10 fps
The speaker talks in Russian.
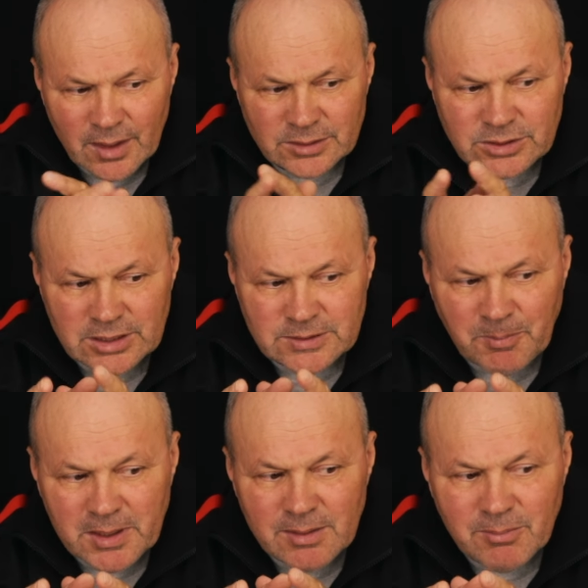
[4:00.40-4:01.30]
Через
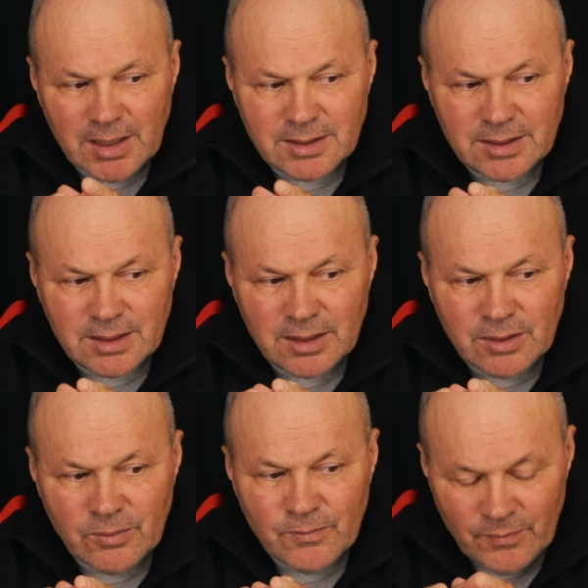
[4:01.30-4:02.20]
понимание
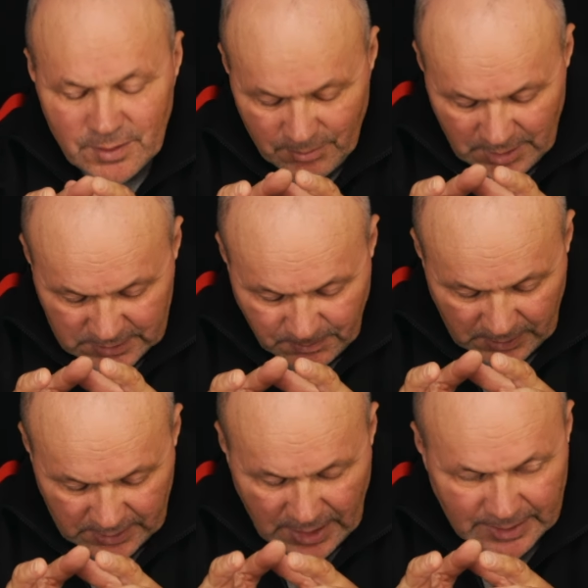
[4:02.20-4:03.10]
любви мы
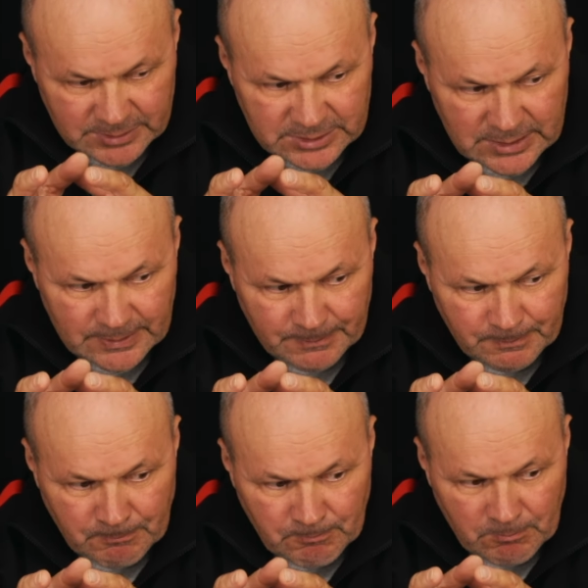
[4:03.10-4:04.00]
исполняемся
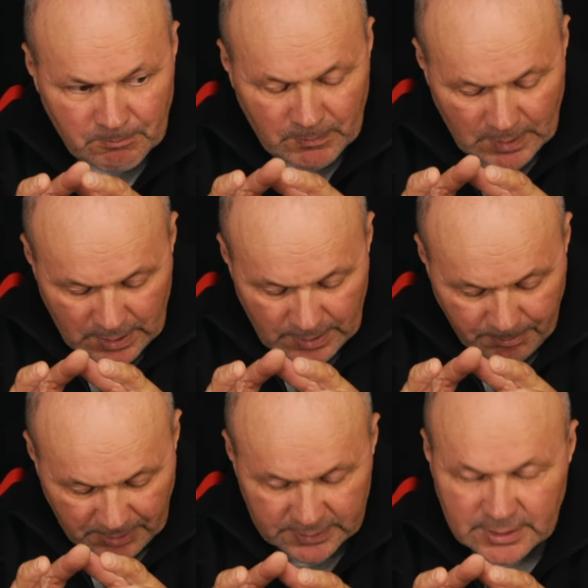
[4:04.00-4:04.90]
Э,
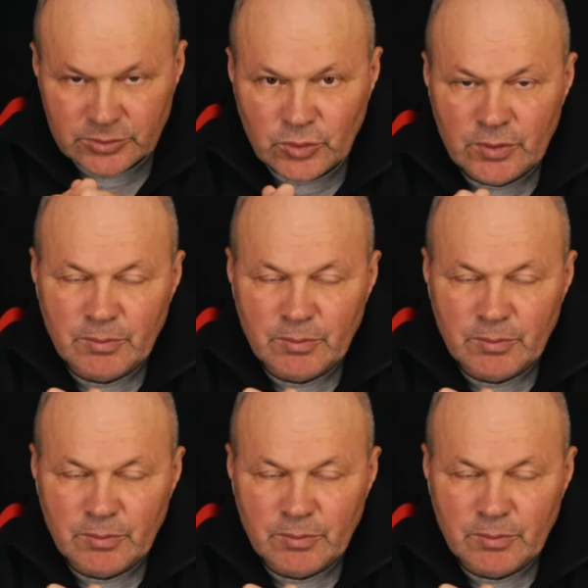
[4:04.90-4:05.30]
полнотой